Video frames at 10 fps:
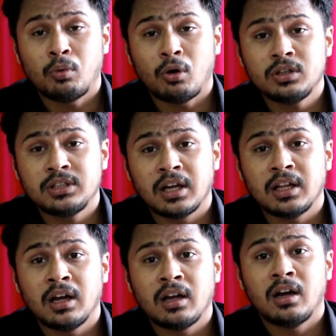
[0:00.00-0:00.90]
बहुत
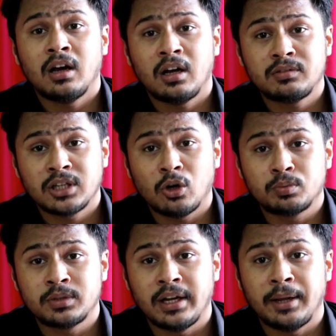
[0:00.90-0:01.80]
ज़्यादा अच्छा
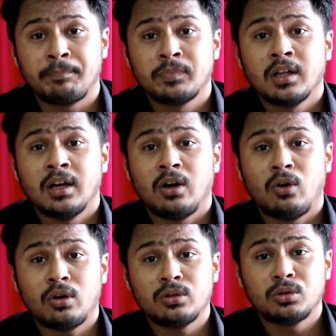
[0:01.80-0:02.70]
ऑप्शन
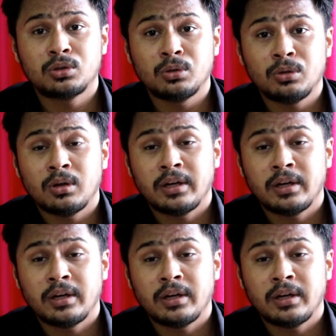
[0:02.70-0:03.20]
है और दोस्तों